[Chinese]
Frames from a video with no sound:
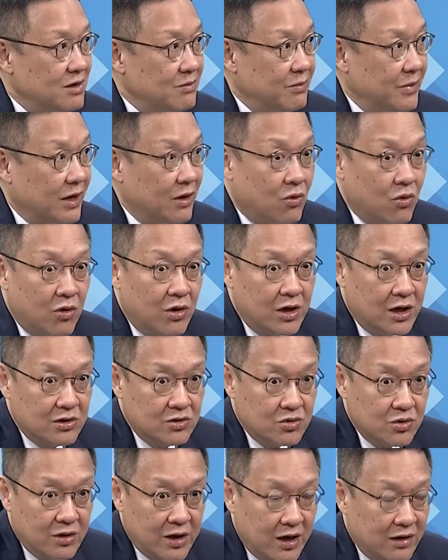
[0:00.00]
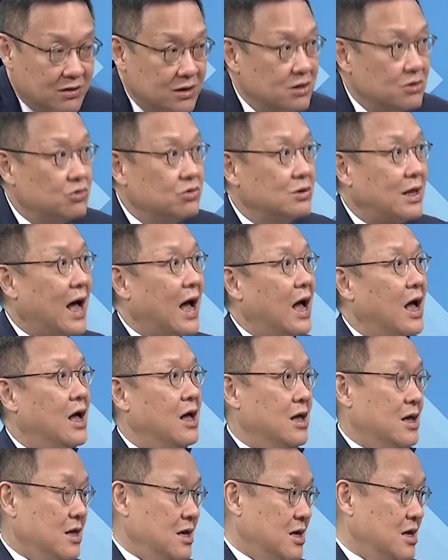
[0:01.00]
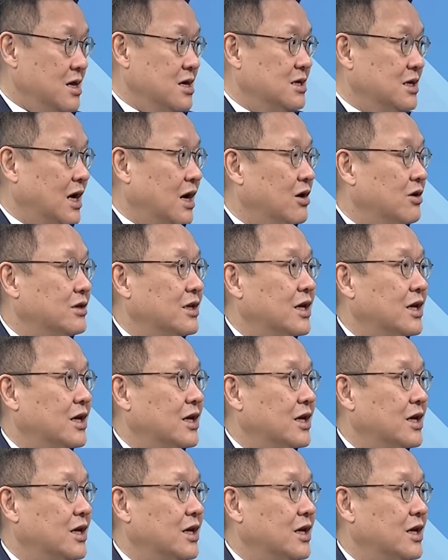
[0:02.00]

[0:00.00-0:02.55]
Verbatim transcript: 美国人说要继续打。然后